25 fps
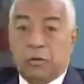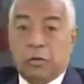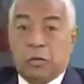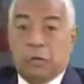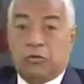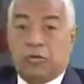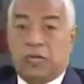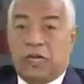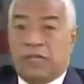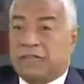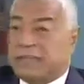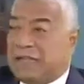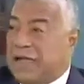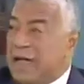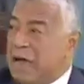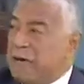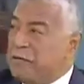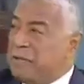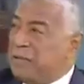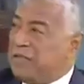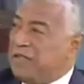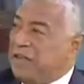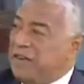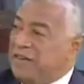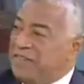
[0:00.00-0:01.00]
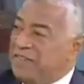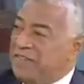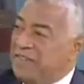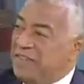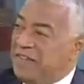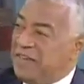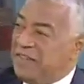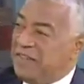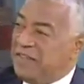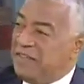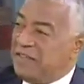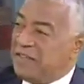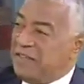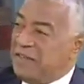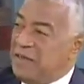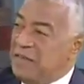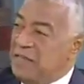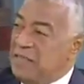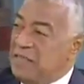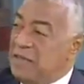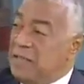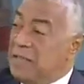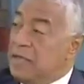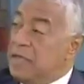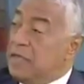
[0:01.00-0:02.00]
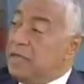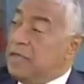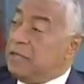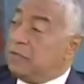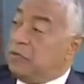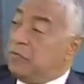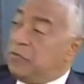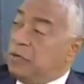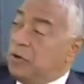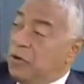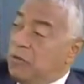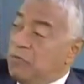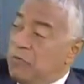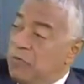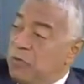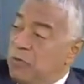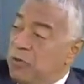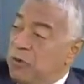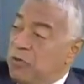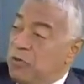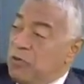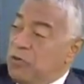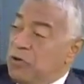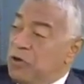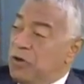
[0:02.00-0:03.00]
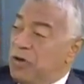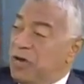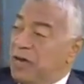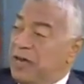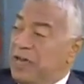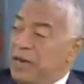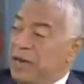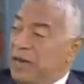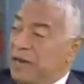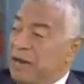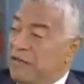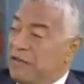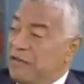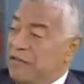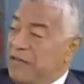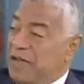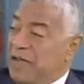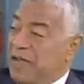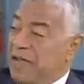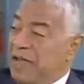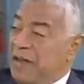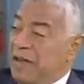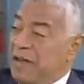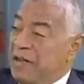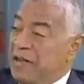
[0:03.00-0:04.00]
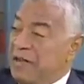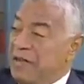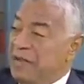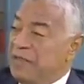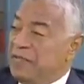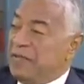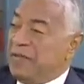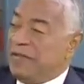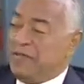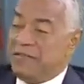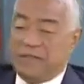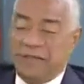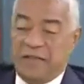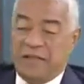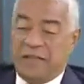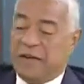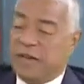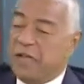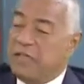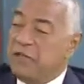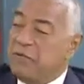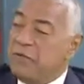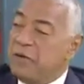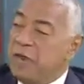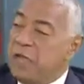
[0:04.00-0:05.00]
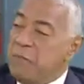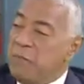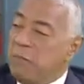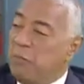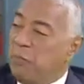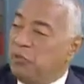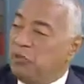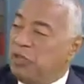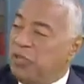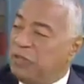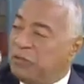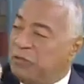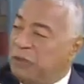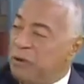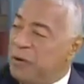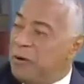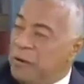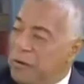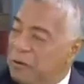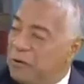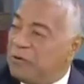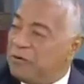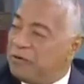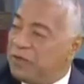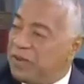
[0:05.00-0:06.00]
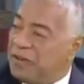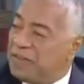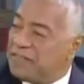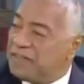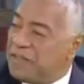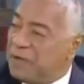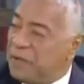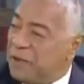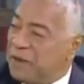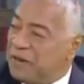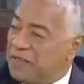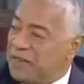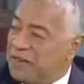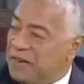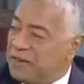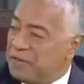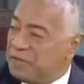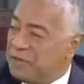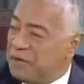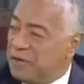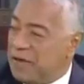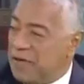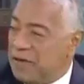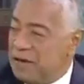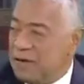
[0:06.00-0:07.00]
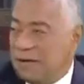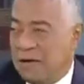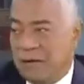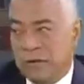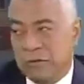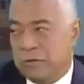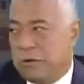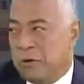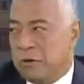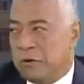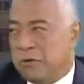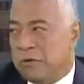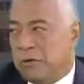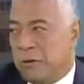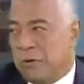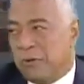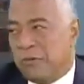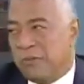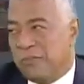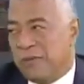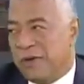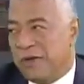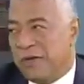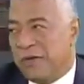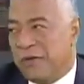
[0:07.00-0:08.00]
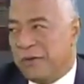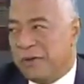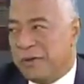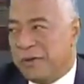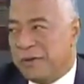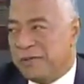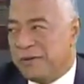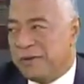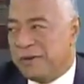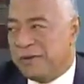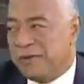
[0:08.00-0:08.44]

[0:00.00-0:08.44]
¿Dónde está? No está ni siquiera detenida. Entonces, ¿cómo puedo yo creer en la fiscal si ni siquiera hay una imputación contra esa Guardia Nacional? Yo, yo no puedo, Will,